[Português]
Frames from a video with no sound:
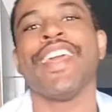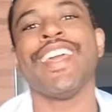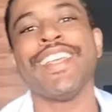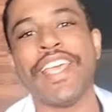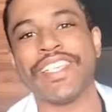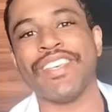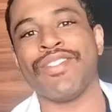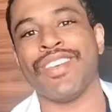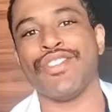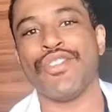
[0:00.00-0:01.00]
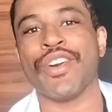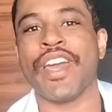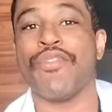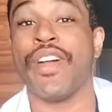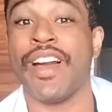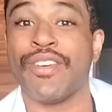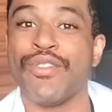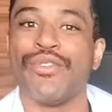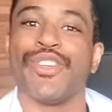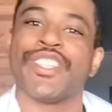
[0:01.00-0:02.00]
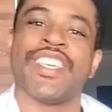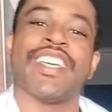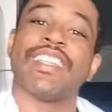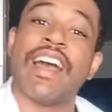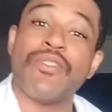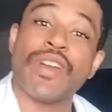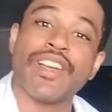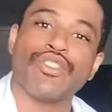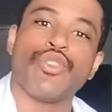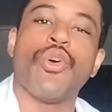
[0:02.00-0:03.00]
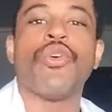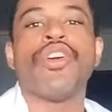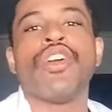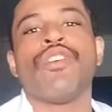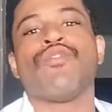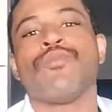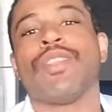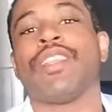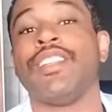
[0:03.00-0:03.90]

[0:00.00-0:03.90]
e nesse vídeo eu quero falar com você que está com um cachorro vomitando